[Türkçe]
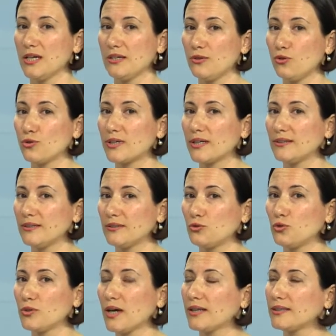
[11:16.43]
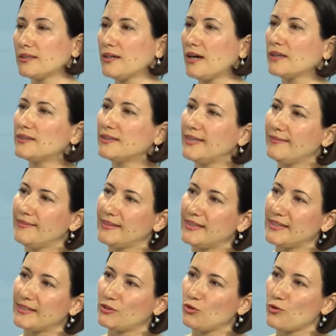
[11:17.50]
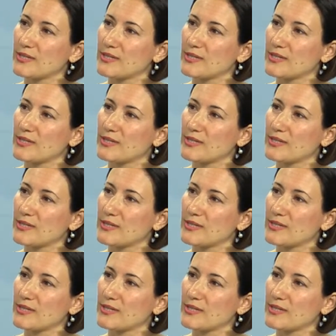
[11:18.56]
ülkede dünyada ada devletlerinde